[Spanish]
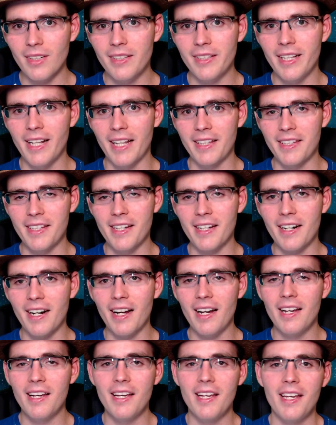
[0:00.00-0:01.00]
la
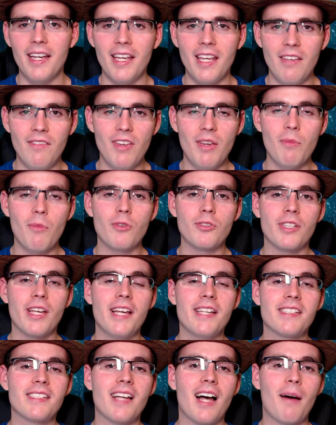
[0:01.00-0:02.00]
Tierra y vimos
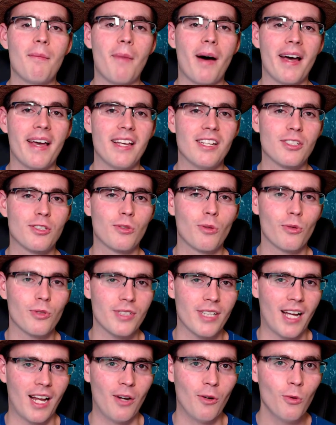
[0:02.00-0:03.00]
esa
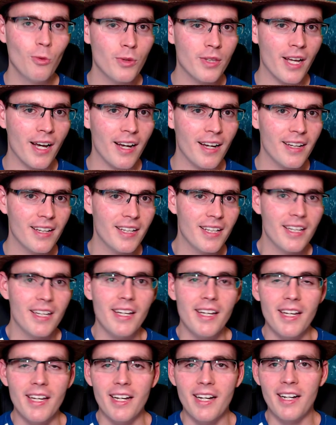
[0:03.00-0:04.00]
majestuosa luna.
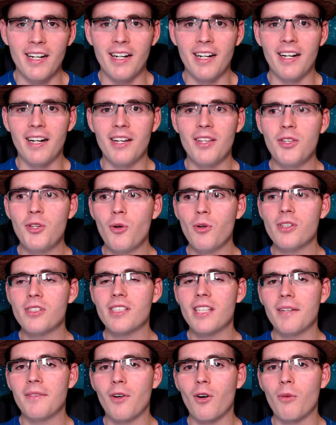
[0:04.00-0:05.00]
Eh, yo
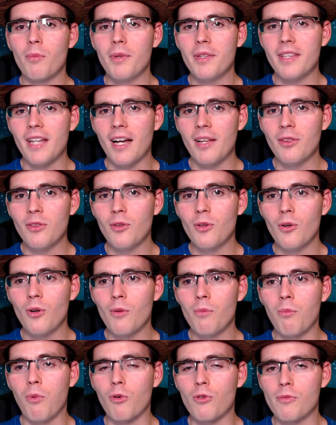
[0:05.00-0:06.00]
estaba
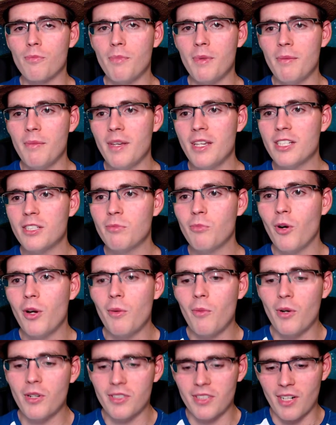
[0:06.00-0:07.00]
orbitando por mí mismo y
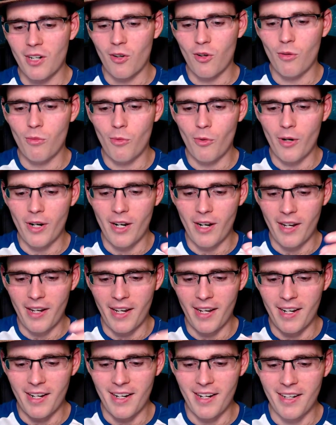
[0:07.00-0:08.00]
muestra como
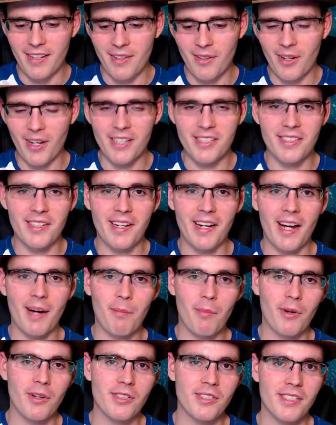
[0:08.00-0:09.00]
el, lo que
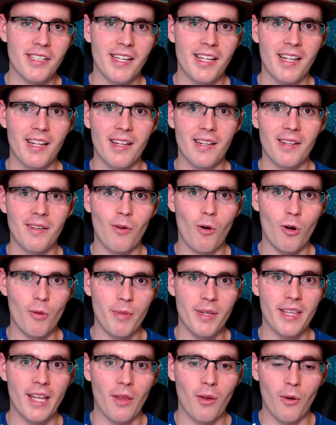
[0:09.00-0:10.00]
sería pues el
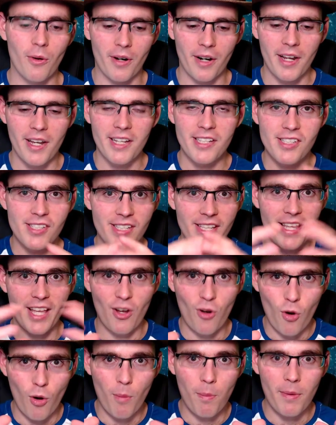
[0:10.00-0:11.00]
orbitador se
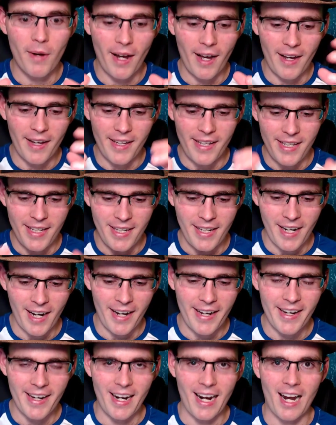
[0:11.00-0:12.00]
decopla y
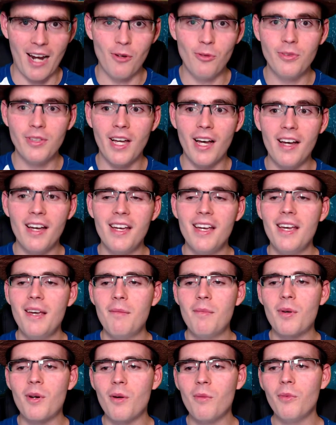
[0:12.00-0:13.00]
cae a la luna.
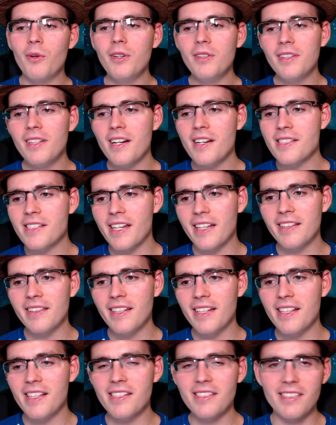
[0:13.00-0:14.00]
Pero muy
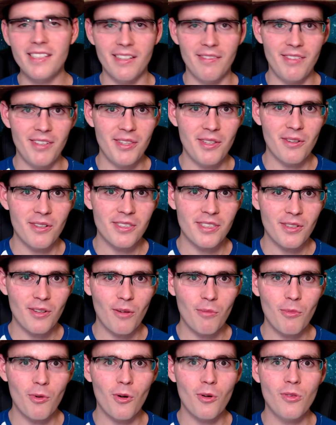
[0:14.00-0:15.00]
interesante de este vídeo es
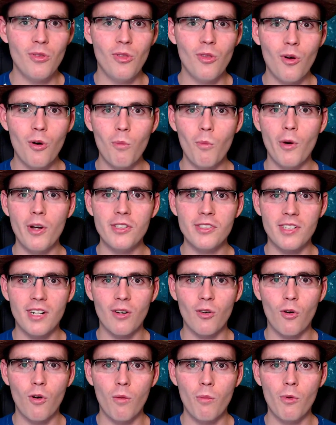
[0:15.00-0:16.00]
como no
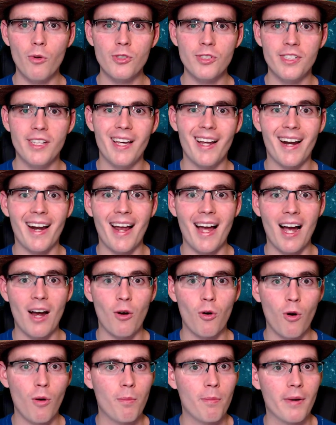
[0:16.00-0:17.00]
muestran cómo se
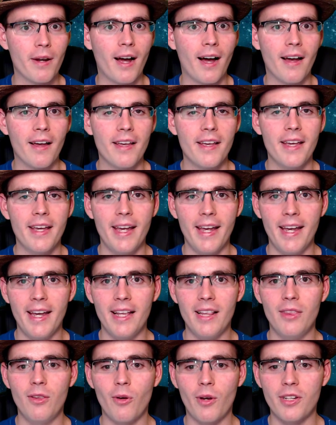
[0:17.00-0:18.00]
reacopla
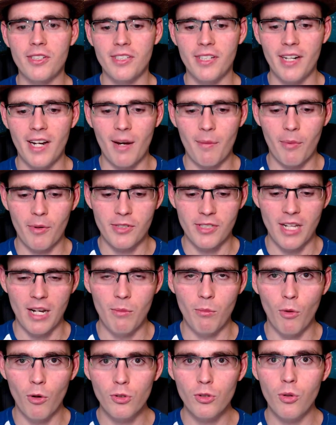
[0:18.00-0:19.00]
el, lo que sería pues el
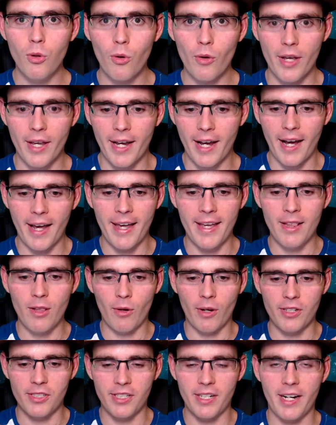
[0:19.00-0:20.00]
módulo que cae,
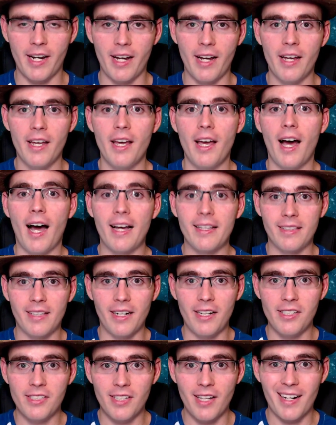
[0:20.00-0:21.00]
lo que sería
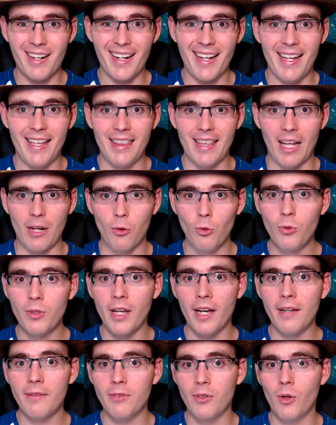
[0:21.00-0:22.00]
aterrizar en la
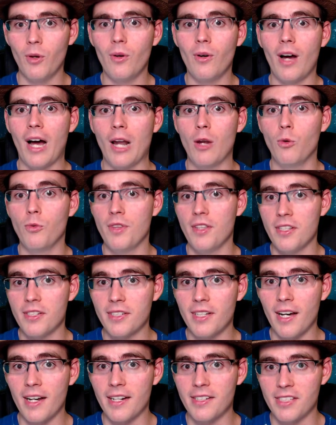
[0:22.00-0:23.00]
luna, ¿no?
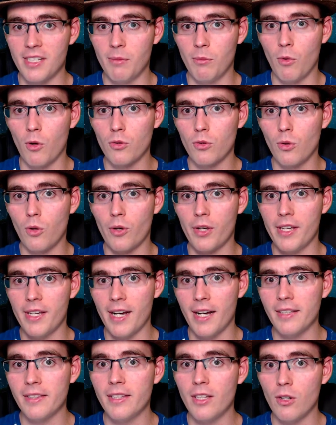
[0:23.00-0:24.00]
Alunizar ese módulo
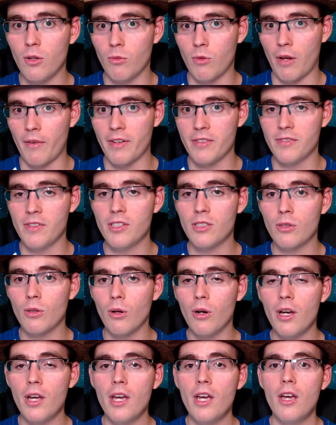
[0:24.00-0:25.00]
gigante, como habéis
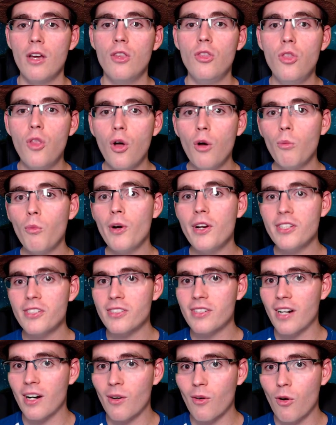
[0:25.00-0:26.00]
visto, no
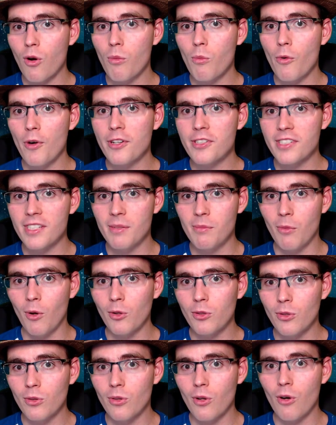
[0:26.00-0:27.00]
muestran cómo ese
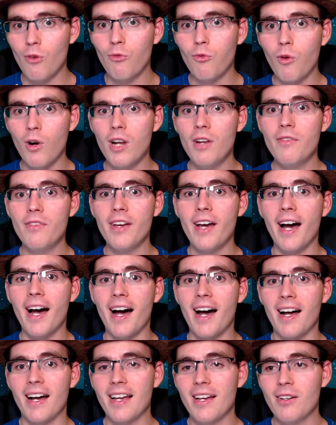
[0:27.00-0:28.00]
módulo vuelve
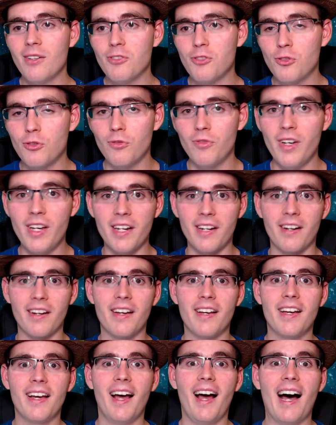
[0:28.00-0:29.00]
a subir
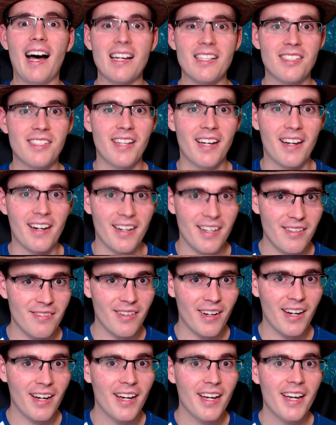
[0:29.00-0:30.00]
hacia
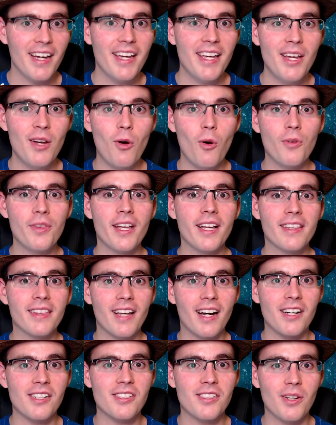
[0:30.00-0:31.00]
arriba y
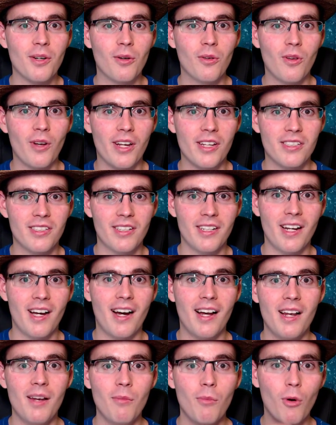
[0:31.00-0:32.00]
conectarse con lo que
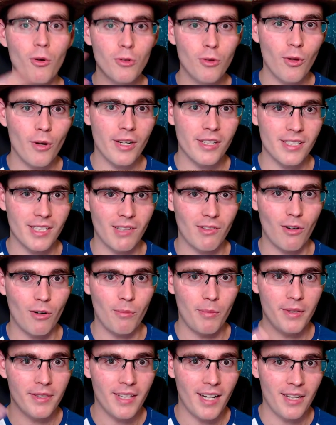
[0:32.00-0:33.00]
sería el módulo que estaba
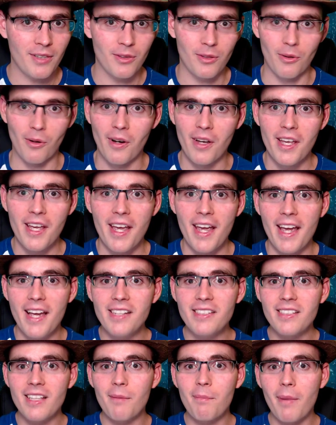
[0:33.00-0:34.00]
orbitando.
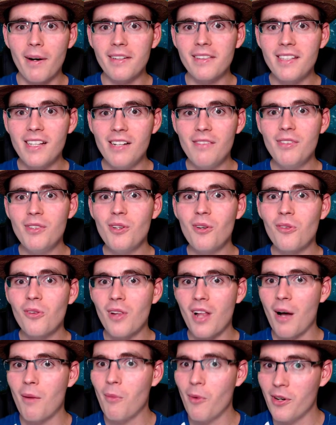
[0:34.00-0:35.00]
Esta parte del vídeo no
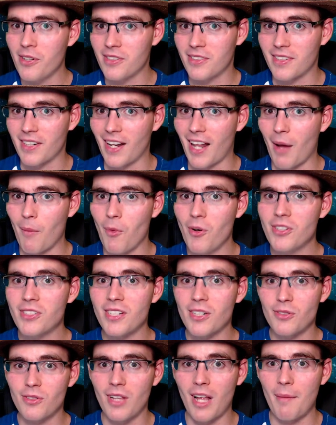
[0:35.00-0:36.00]
la muestra, la
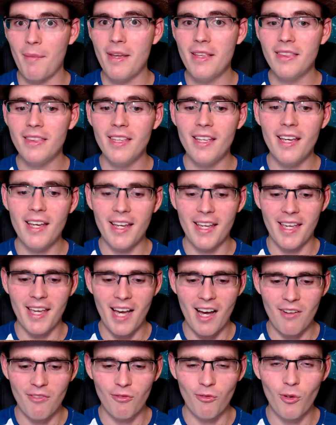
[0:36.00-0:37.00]
muestra solamente que
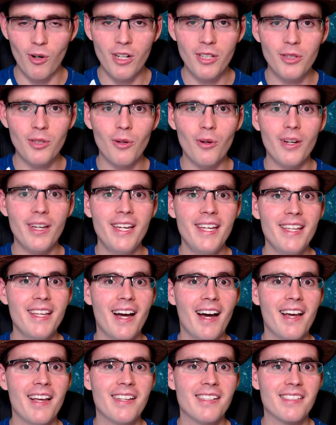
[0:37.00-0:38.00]
han vuelto y
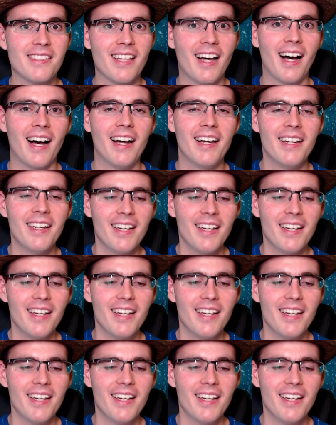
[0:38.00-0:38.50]
ya está.